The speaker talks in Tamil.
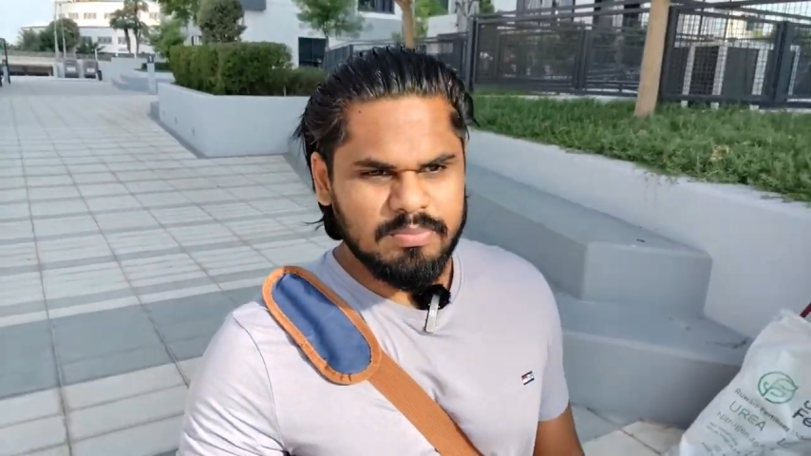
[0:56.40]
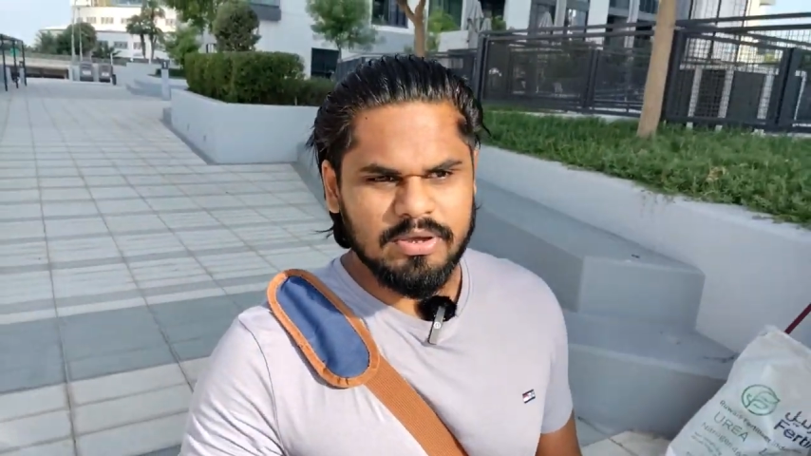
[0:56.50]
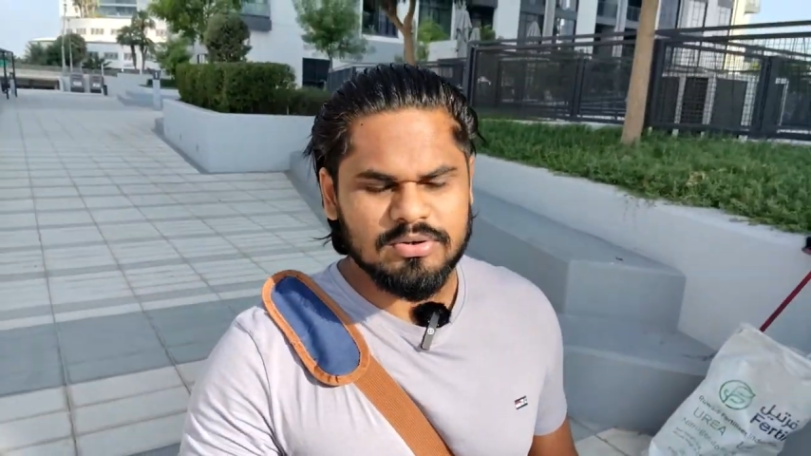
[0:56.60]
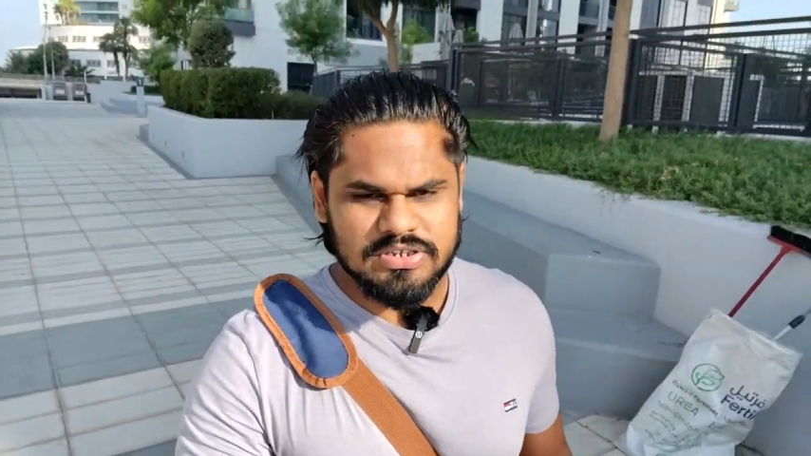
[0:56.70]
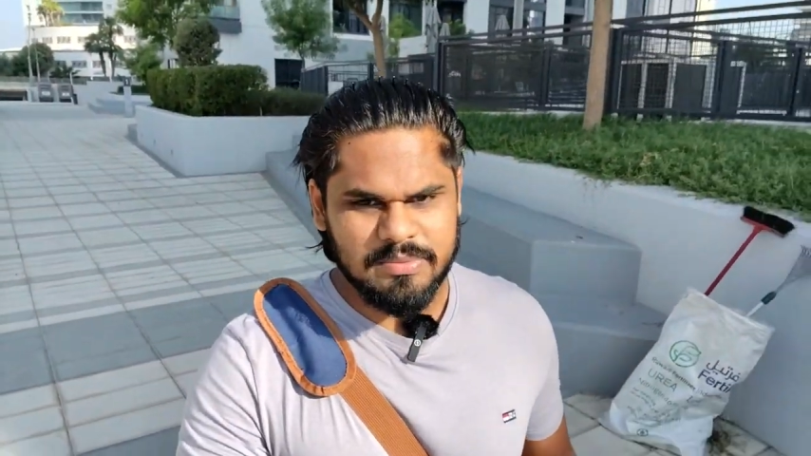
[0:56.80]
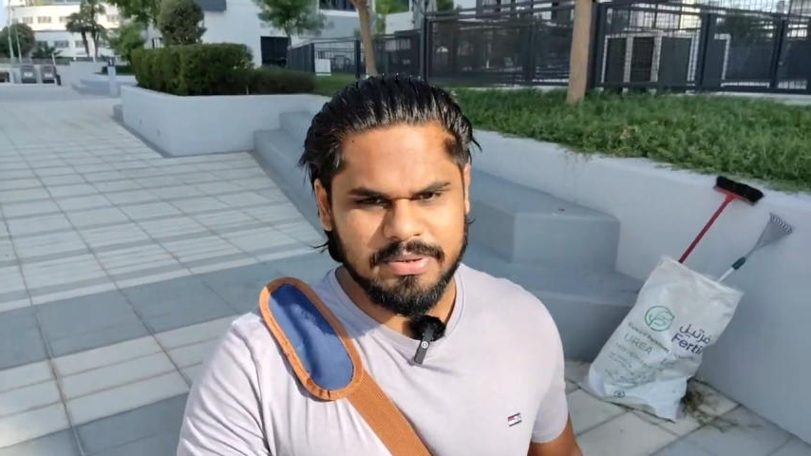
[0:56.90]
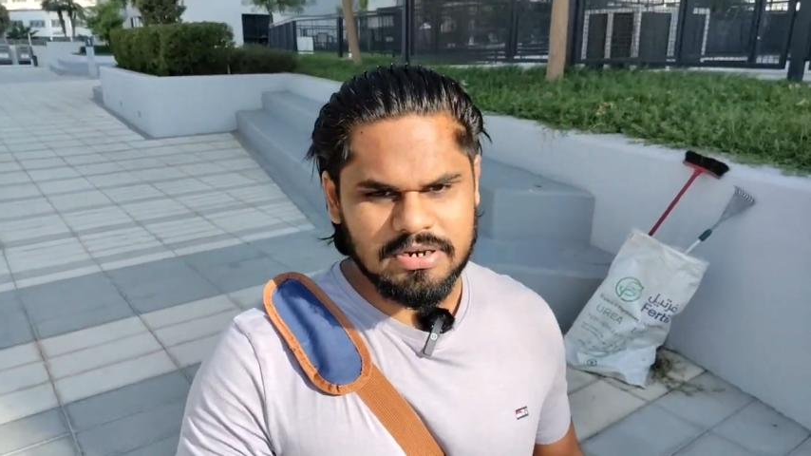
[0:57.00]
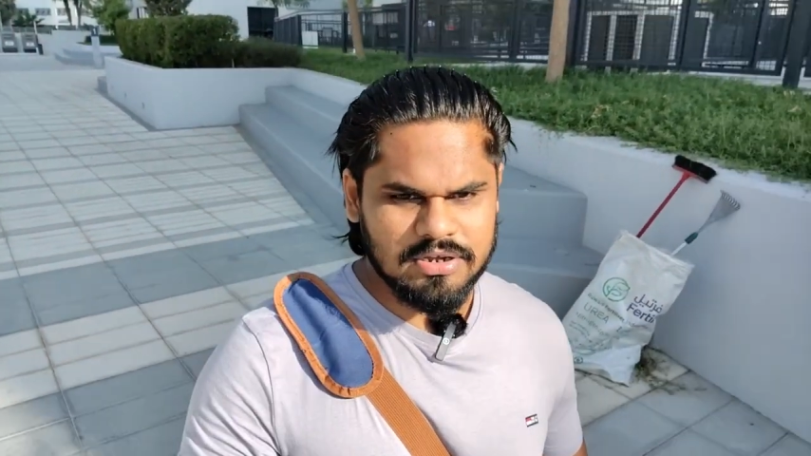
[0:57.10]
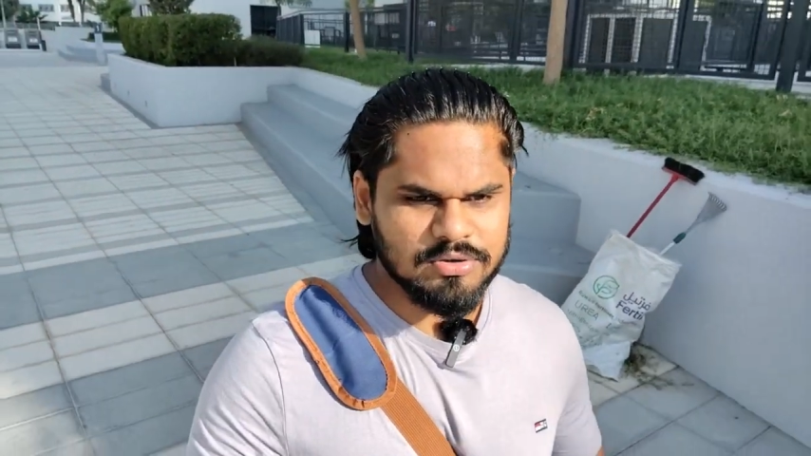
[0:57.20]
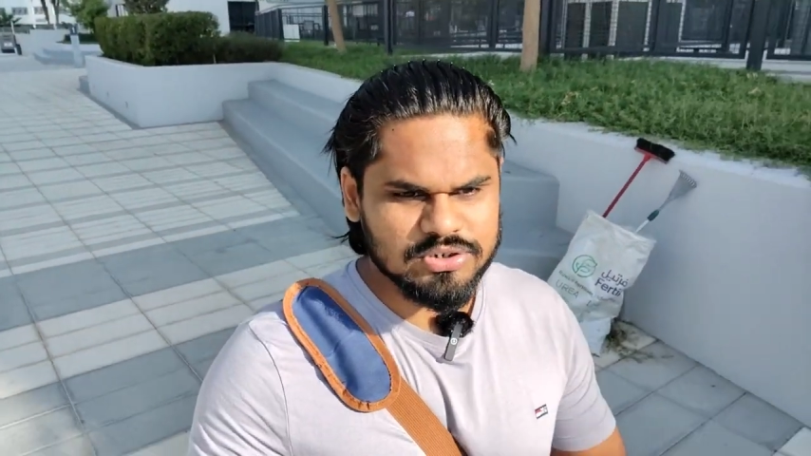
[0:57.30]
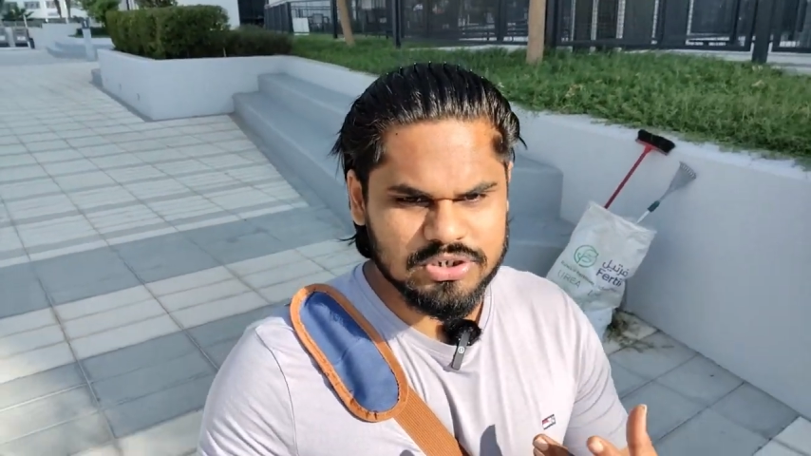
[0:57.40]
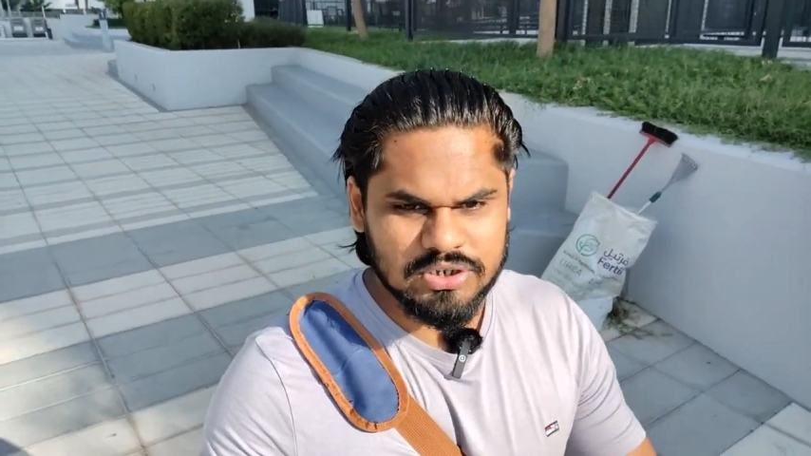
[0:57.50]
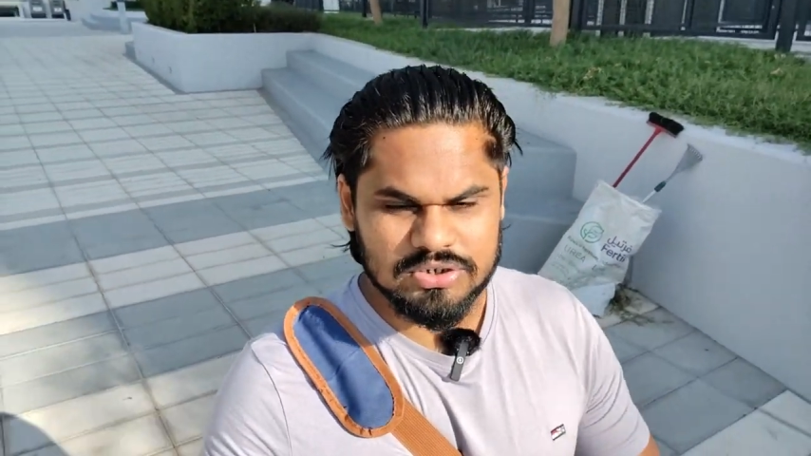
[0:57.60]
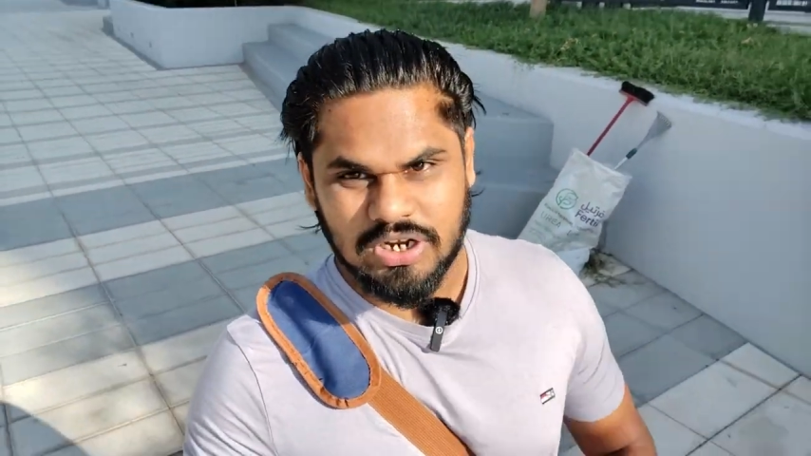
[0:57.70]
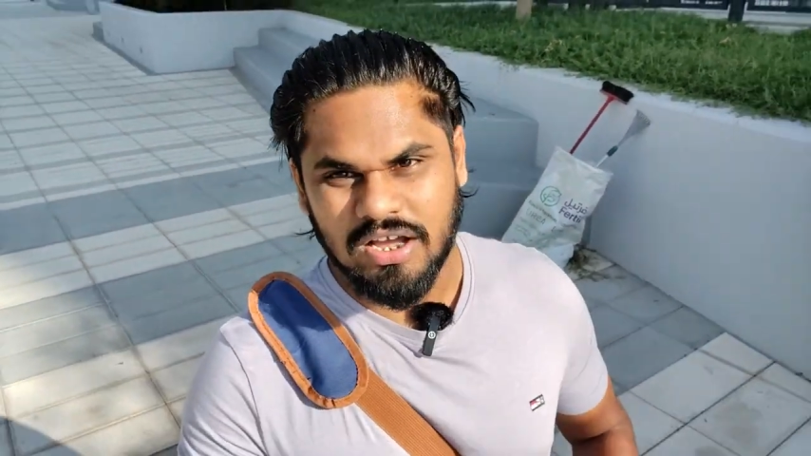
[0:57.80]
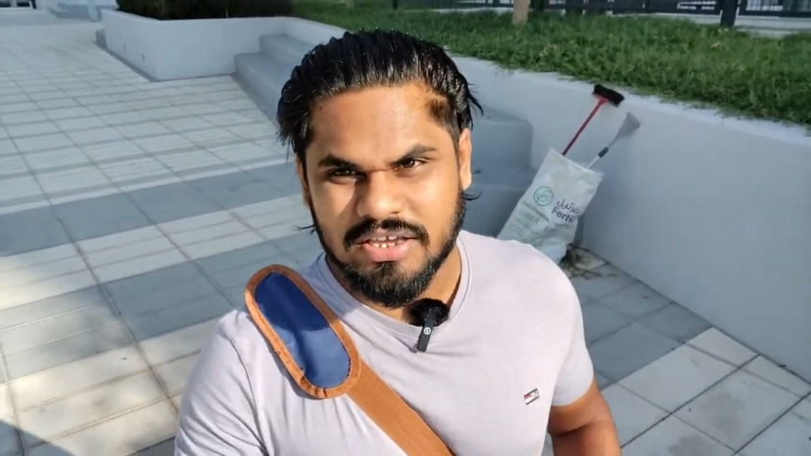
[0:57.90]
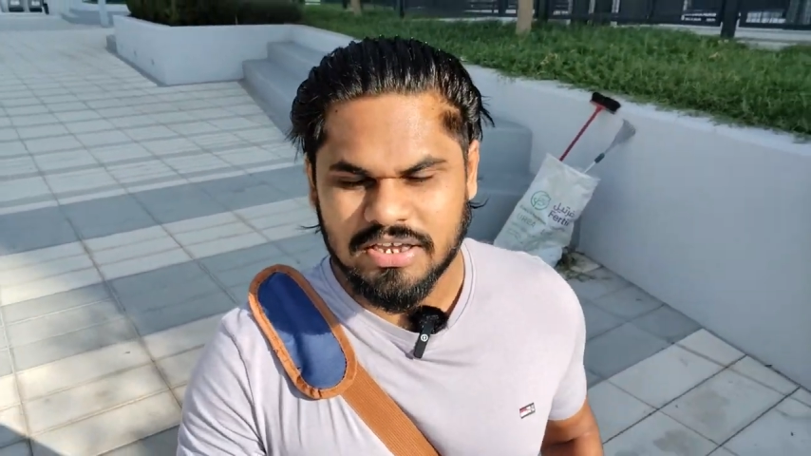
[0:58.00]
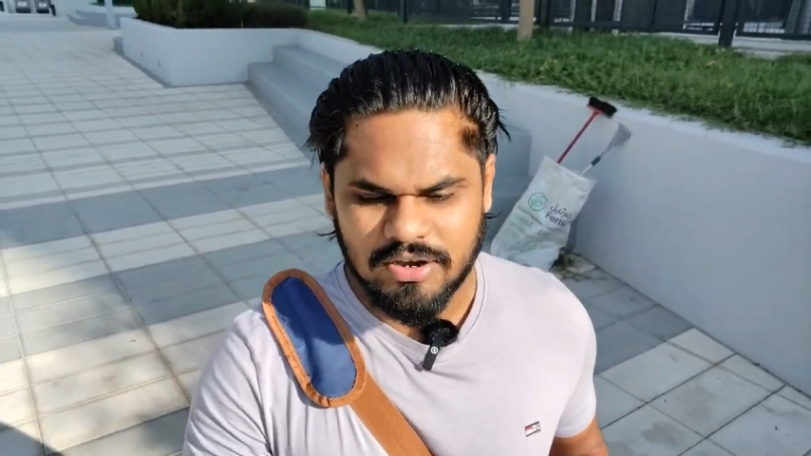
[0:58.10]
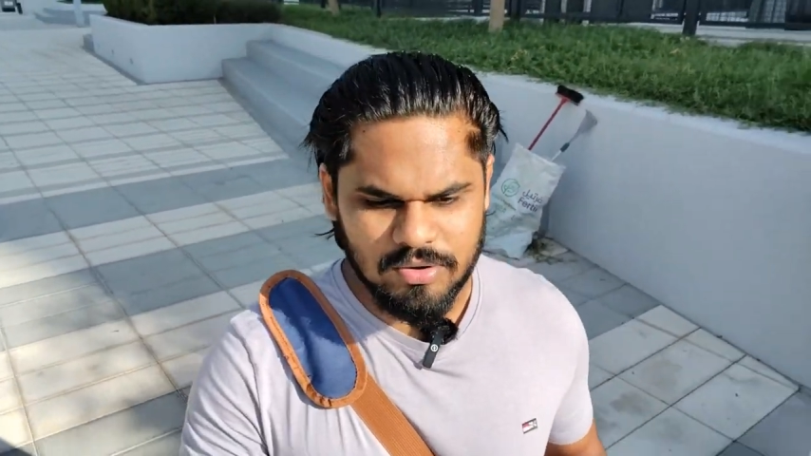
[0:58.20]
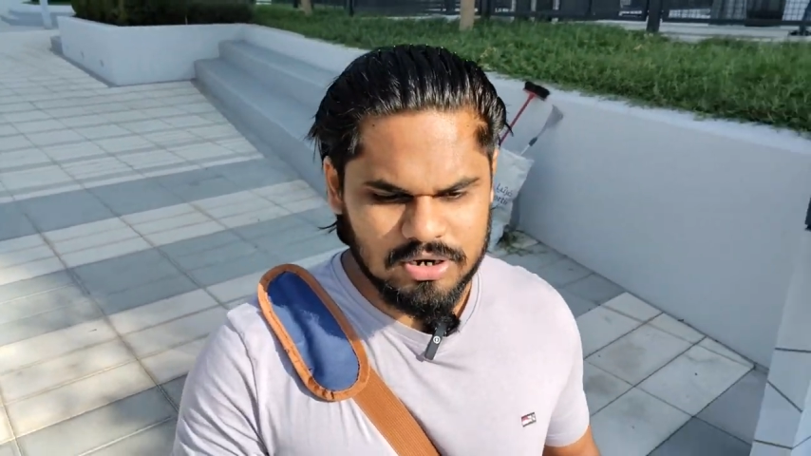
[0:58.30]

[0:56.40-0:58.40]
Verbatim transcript: இப்போ ஒரு சில பேருக்கு கொஞ்சம் ஷாக்கிங்காக